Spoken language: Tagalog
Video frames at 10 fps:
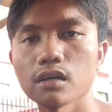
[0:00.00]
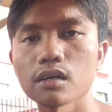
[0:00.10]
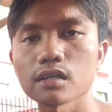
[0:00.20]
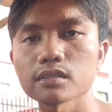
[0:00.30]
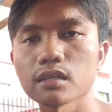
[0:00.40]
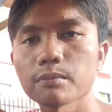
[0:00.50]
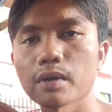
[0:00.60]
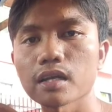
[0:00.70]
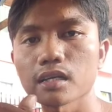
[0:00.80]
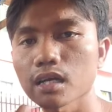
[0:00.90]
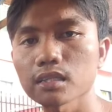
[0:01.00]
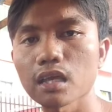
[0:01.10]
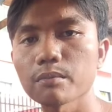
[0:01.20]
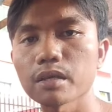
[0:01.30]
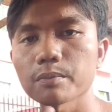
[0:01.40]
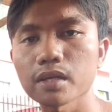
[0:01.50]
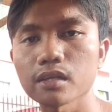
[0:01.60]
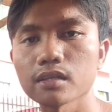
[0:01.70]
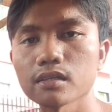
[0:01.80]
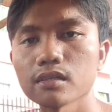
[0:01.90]
uh, kasi parang naka timer pa
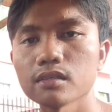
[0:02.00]
rin